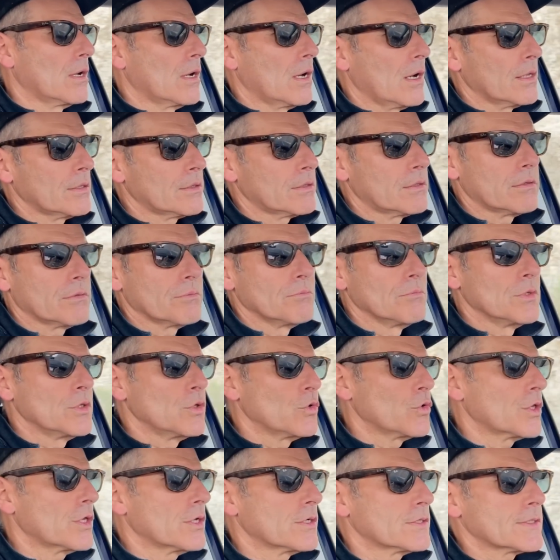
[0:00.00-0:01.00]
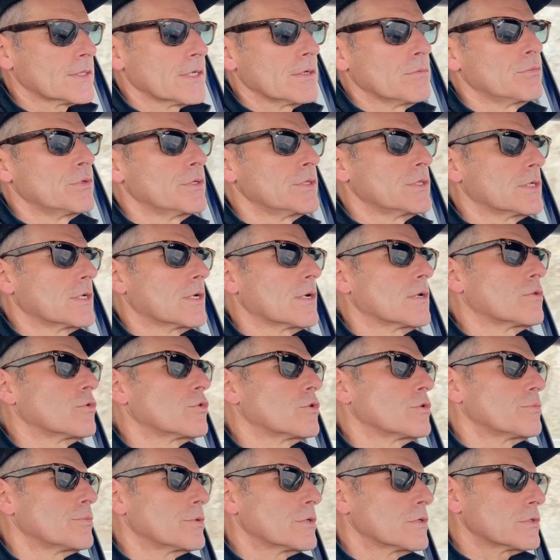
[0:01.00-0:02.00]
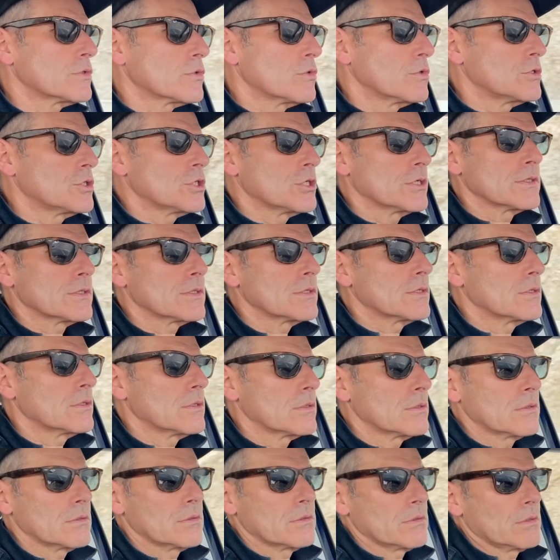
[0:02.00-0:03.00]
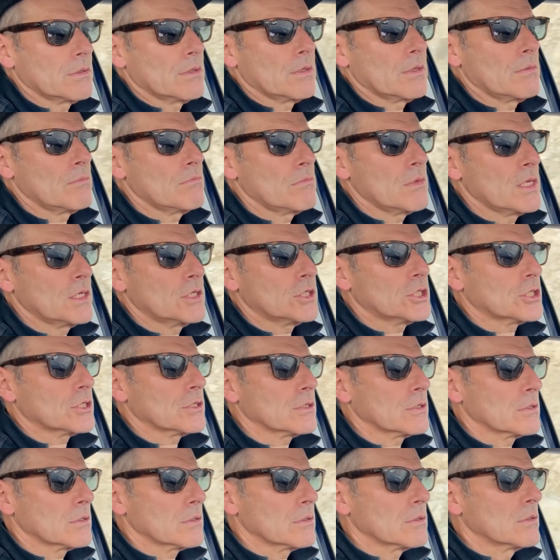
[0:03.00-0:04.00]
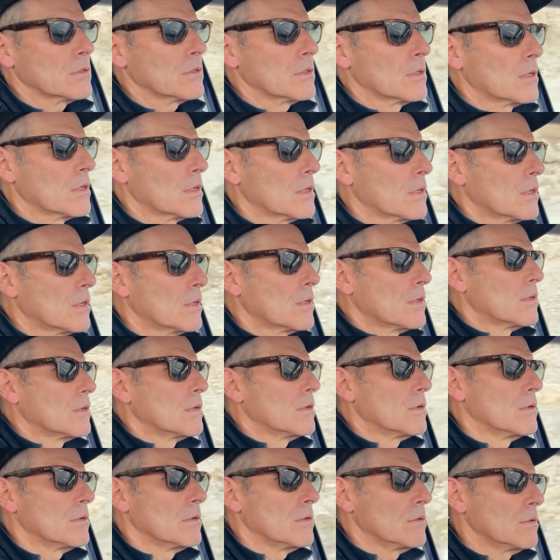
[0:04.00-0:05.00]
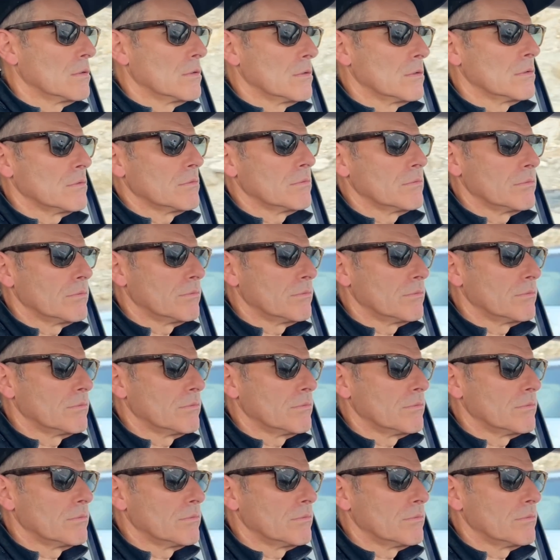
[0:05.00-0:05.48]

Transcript: от многих событий, которые происходят сейчас, не меньше э,